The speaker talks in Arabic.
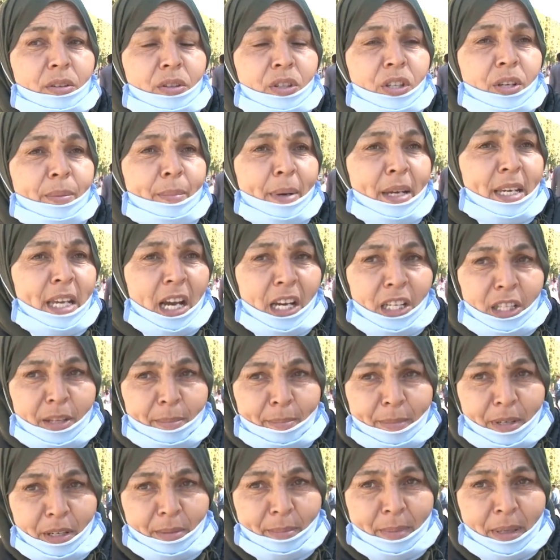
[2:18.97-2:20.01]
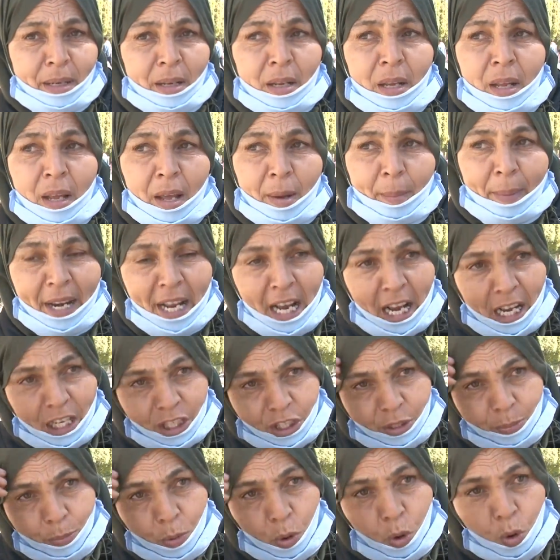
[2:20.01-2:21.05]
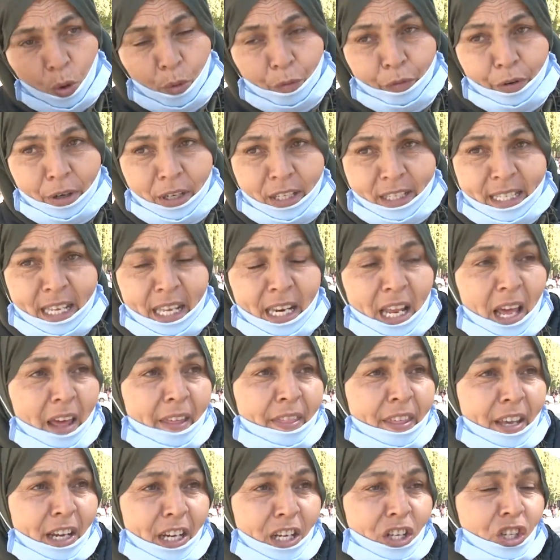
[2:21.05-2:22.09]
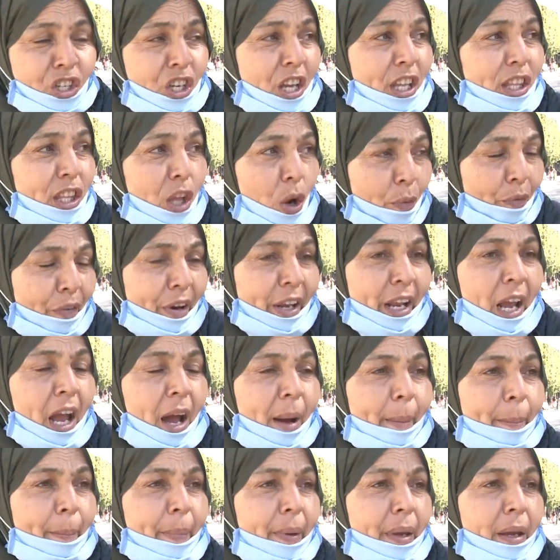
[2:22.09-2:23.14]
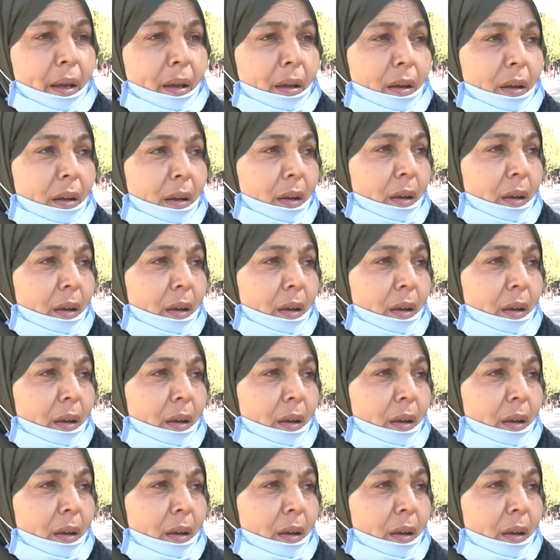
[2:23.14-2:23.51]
ديما يخدم ماني حط مخه في الصنعه ذيك شده وفرحان به